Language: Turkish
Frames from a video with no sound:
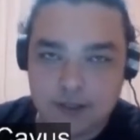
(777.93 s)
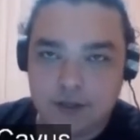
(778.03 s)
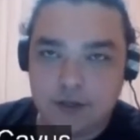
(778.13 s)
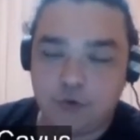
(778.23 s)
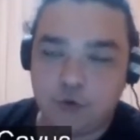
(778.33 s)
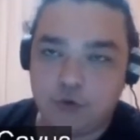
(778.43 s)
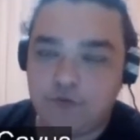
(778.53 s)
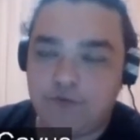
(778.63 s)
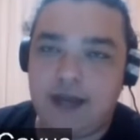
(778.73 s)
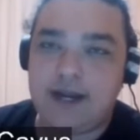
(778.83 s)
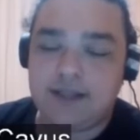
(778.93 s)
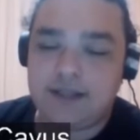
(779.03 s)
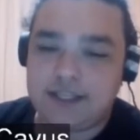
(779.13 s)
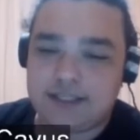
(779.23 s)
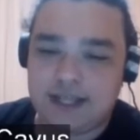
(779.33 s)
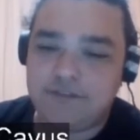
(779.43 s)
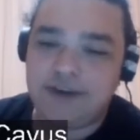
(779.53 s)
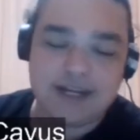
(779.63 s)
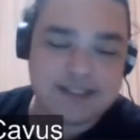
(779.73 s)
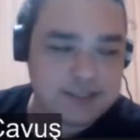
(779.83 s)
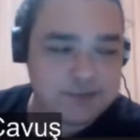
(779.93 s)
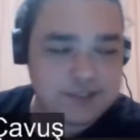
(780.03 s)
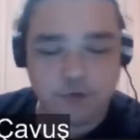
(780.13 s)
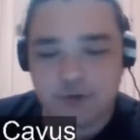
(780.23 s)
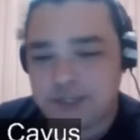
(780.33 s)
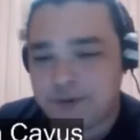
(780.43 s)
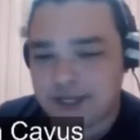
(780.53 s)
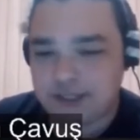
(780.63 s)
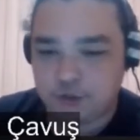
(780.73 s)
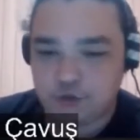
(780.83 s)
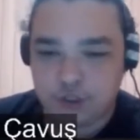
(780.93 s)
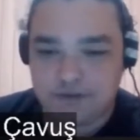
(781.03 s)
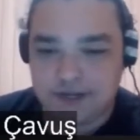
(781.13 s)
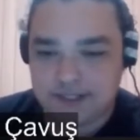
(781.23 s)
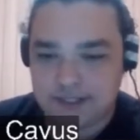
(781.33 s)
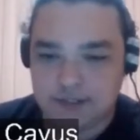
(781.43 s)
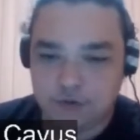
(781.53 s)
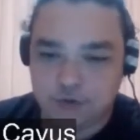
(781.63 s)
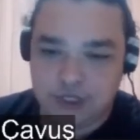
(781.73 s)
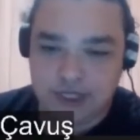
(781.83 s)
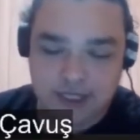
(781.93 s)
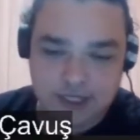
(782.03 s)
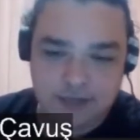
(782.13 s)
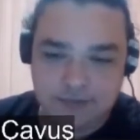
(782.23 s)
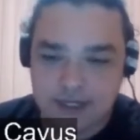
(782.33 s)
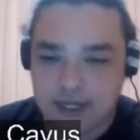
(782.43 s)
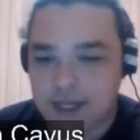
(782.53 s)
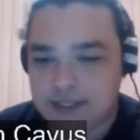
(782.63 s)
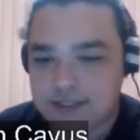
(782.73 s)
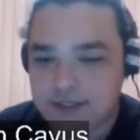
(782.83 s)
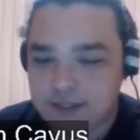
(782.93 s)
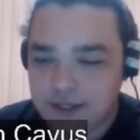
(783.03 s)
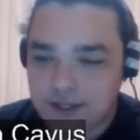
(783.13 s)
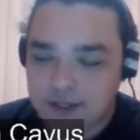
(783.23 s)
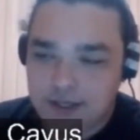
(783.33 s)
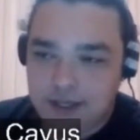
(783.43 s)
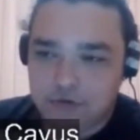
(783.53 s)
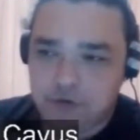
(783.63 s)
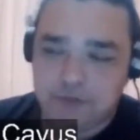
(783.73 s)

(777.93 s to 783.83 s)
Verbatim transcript: Lul, Fernandez. Hani Fernandez iyi bir savunmacı ama ayakları çok yavaşladı. Üzerine gidilebilir gayet. Yani topu bir